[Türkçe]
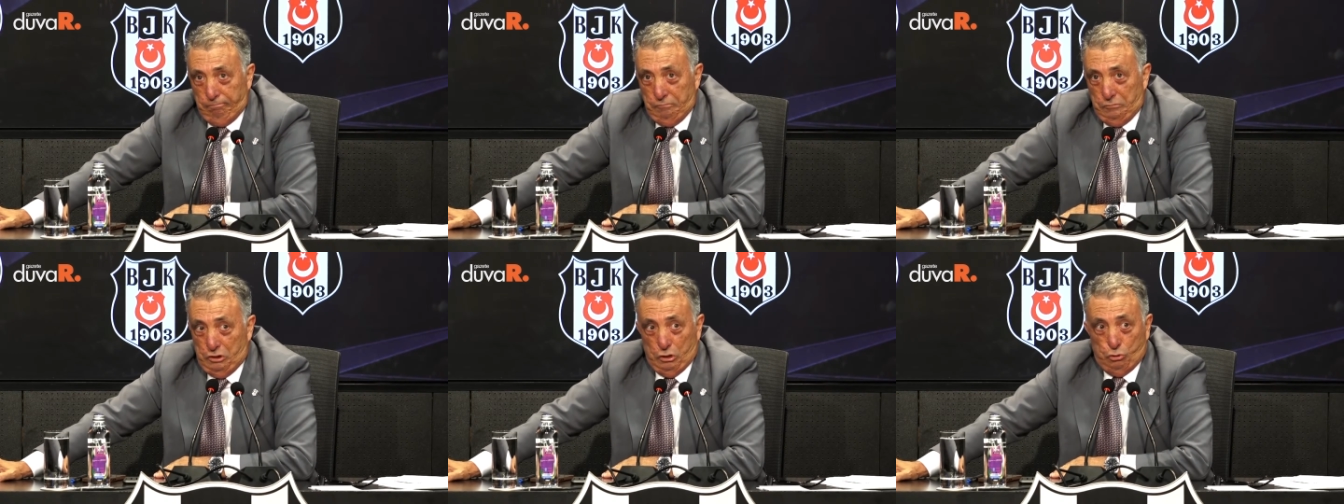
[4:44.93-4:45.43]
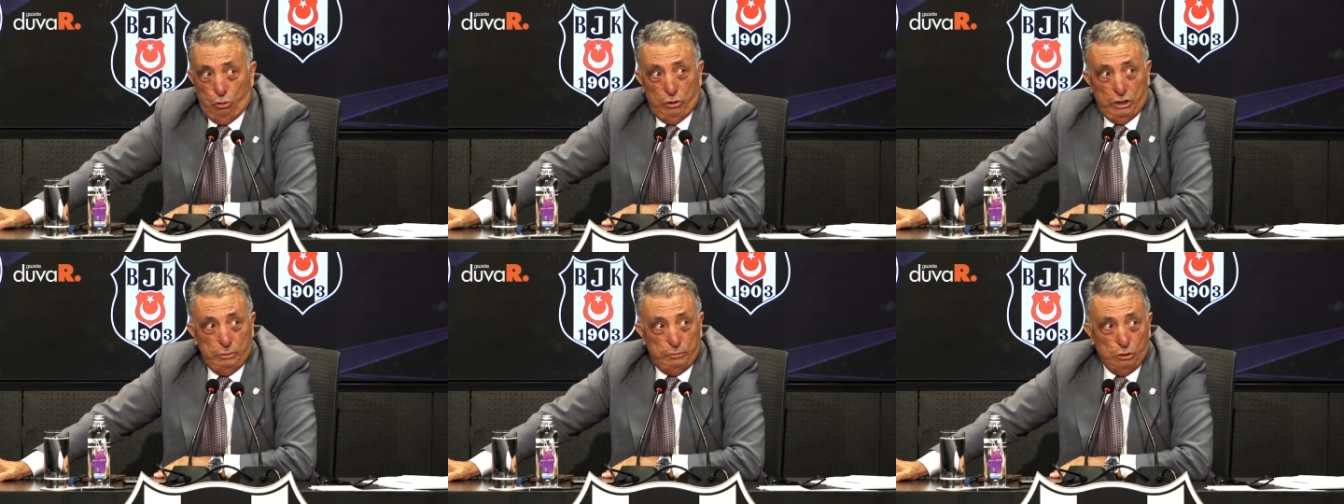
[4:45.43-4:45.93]
Size çok
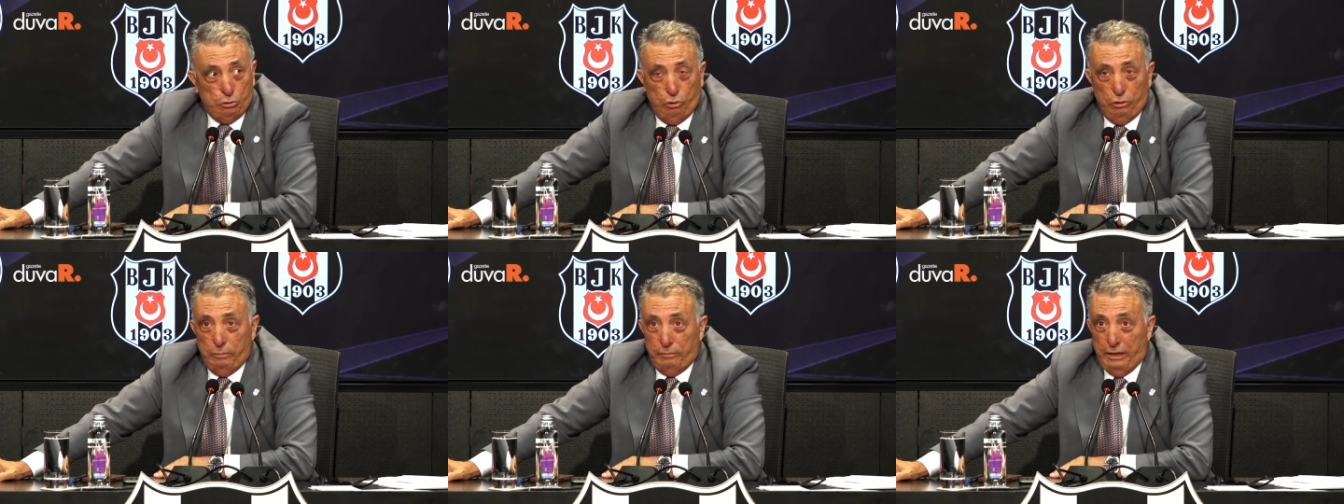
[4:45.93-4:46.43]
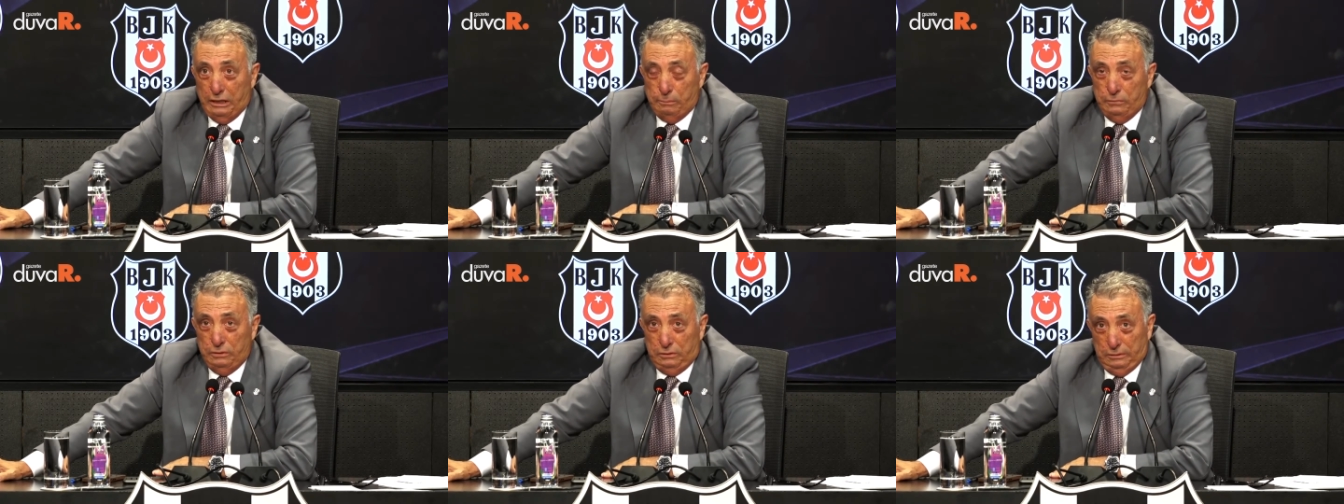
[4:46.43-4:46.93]
ilginç bir şey söyleyeyim.
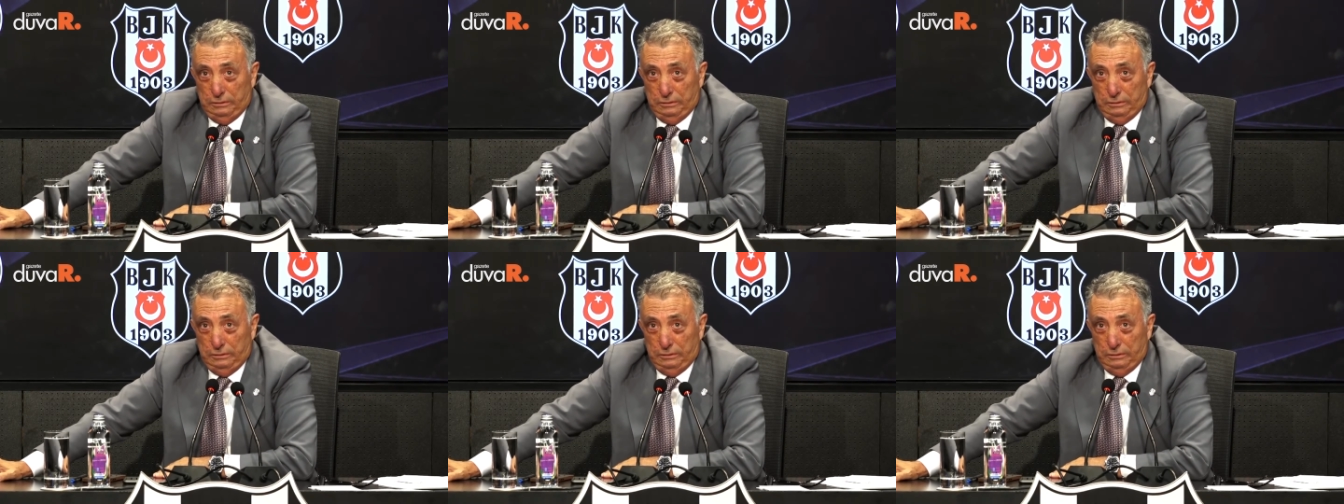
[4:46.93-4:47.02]
Redmond